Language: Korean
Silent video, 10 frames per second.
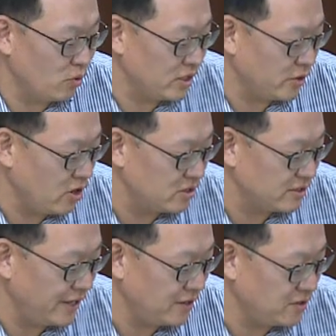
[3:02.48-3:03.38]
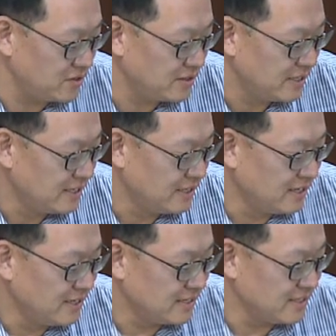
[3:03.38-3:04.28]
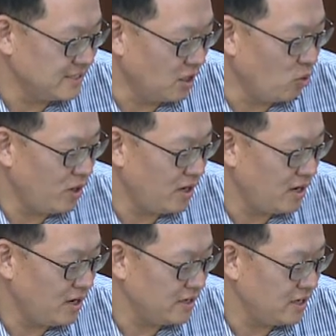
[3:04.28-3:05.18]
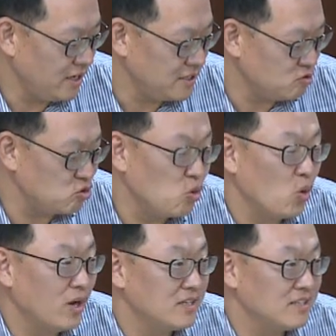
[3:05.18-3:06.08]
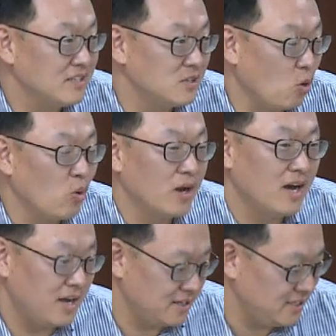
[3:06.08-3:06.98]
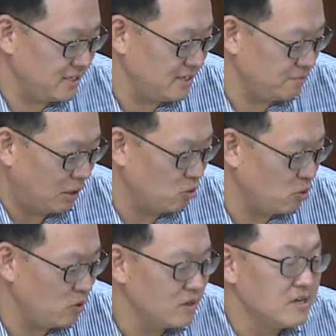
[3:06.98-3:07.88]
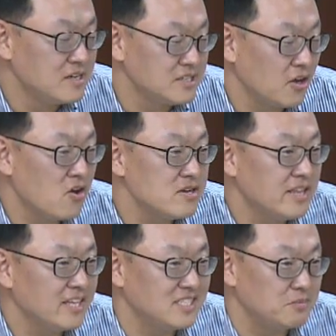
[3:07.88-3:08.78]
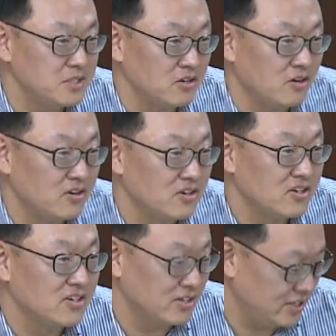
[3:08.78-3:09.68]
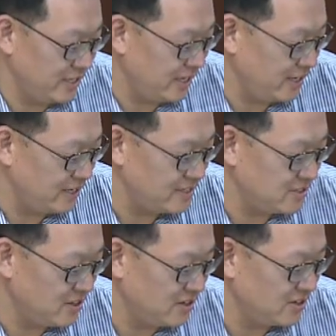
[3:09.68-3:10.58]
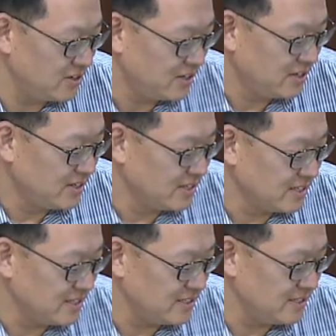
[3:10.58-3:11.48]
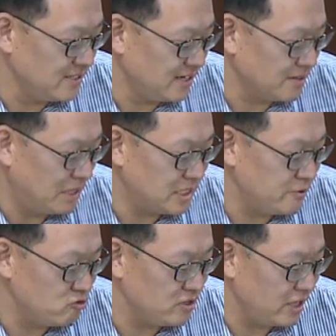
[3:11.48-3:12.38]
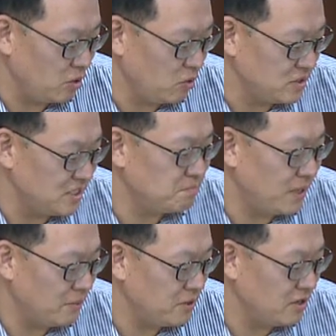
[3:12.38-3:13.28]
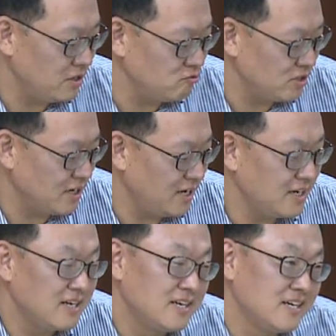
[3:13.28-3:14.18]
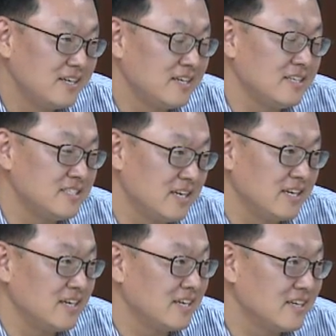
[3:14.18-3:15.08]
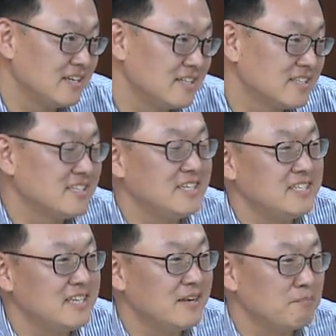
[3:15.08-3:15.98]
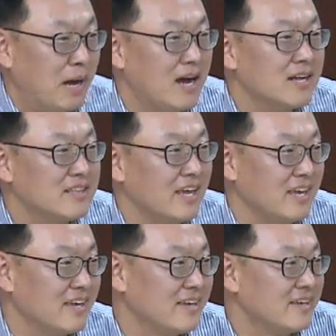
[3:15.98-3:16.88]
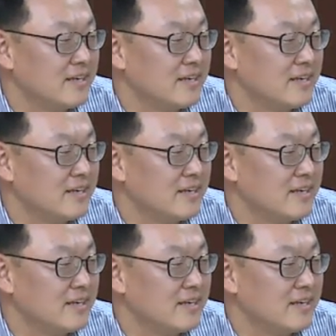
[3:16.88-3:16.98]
연관이 되어 있는데요. 네네. 네. 그 영화의 이제 중요한 공간이 바로 서연인의 집이죠. 그렇죠. 예, 그래서 그 아까 말씀해주신 대로 집하면 우리가 이제 특히 이제 방학 때